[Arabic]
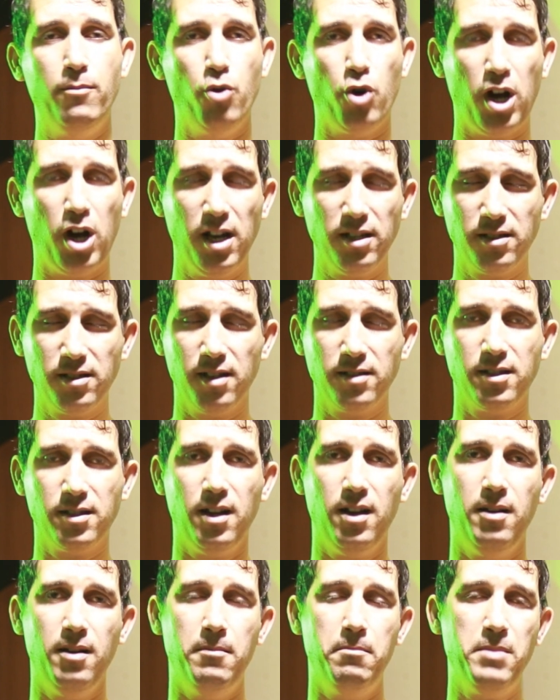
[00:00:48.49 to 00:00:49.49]

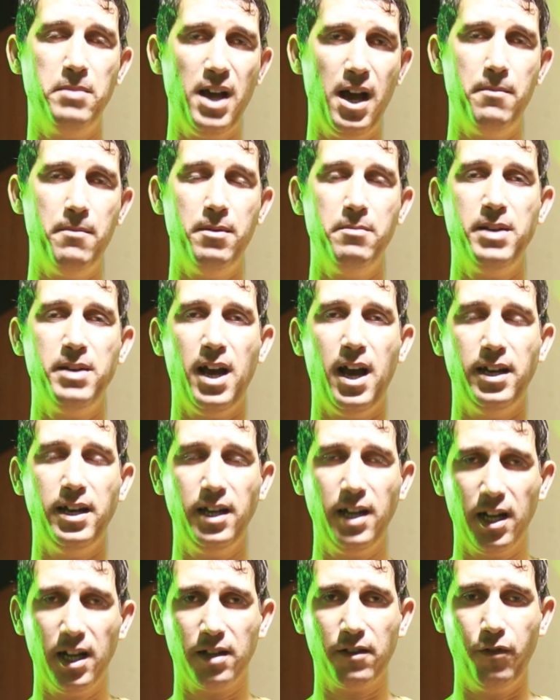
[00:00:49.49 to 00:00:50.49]
مخصصة 100%
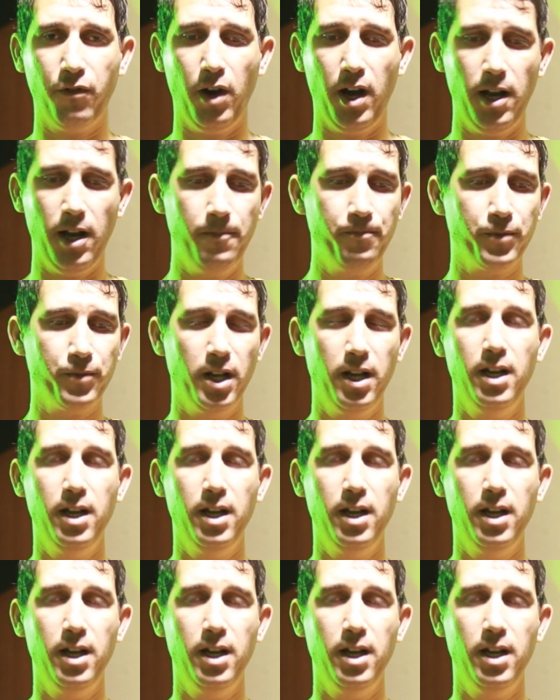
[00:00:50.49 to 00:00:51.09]
للأطفال